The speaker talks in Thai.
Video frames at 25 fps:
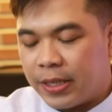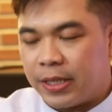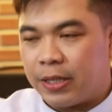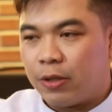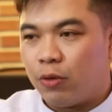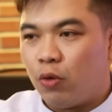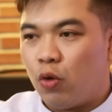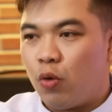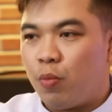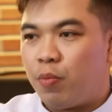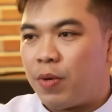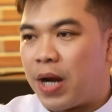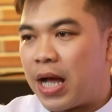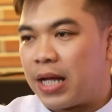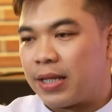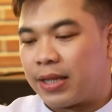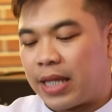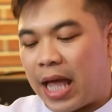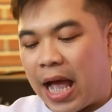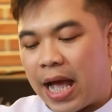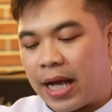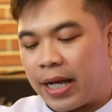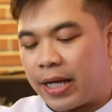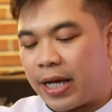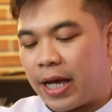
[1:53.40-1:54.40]
หนึ่งรูปลั
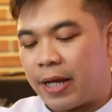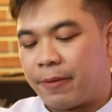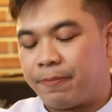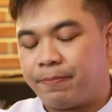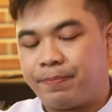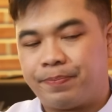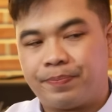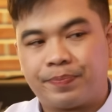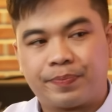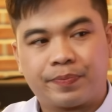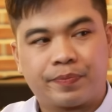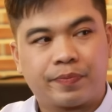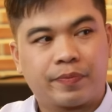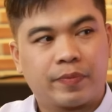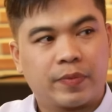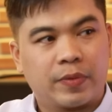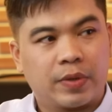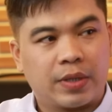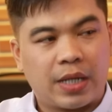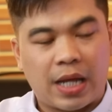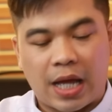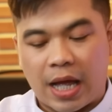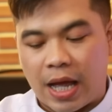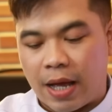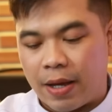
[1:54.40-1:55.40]
กษณ์ต่างกัน
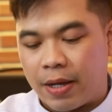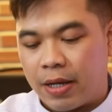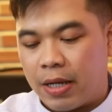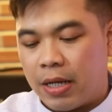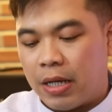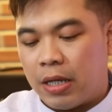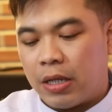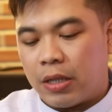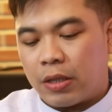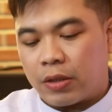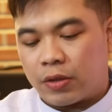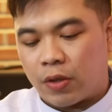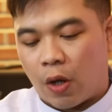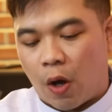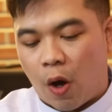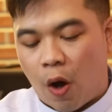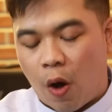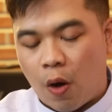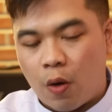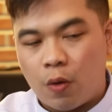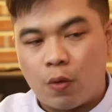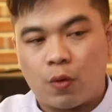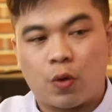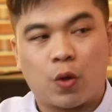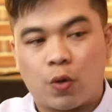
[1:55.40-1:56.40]
นะส
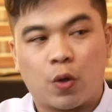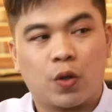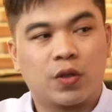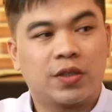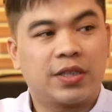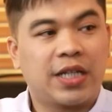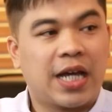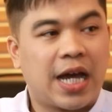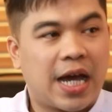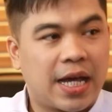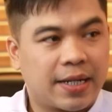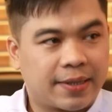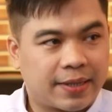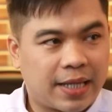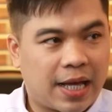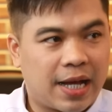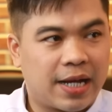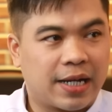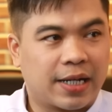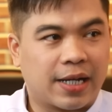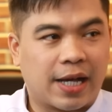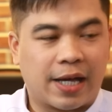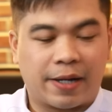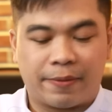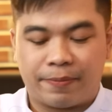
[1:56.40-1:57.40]
องรสชาติ
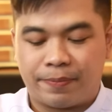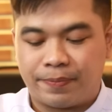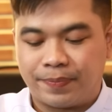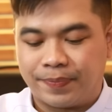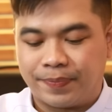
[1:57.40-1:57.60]
ต่างกัน